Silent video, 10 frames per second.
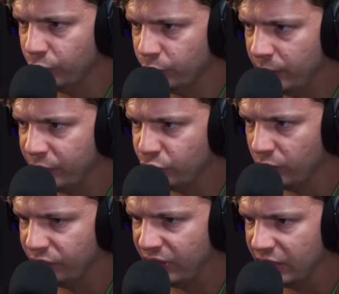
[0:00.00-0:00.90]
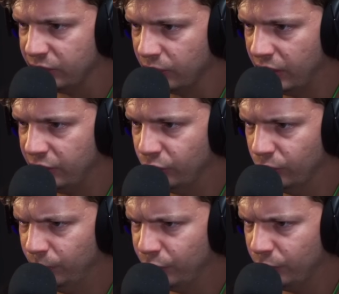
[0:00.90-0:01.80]
non mi è piaciuto affatto, eh,
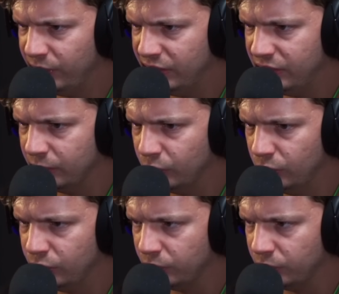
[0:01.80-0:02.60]
non promette molto